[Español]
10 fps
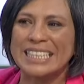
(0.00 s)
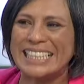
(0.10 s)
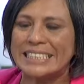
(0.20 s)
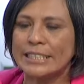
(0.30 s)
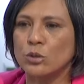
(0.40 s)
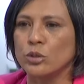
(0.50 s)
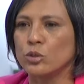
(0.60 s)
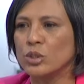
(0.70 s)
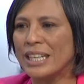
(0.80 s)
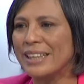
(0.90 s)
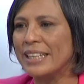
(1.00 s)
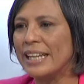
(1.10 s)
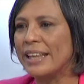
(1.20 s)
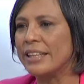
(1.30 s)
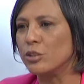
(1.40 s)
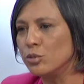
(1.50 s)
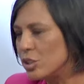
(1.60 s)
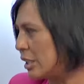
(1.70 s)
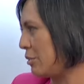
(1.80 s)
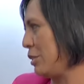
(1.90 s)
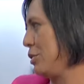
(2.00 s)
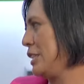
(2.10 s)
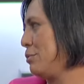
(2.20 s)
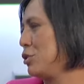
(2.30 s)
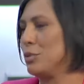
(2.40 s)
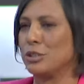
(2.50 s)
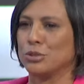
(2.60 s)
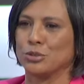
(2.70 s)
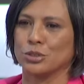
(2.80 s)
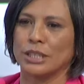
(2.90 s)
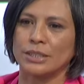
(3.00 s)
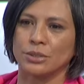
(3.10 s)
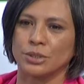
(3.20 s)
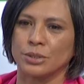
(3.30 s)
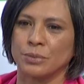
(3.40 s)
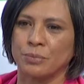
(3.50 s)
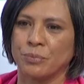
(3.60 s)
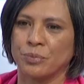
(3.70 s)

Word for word: esta cultura de la denuncia cuando estamos viendo esos casos.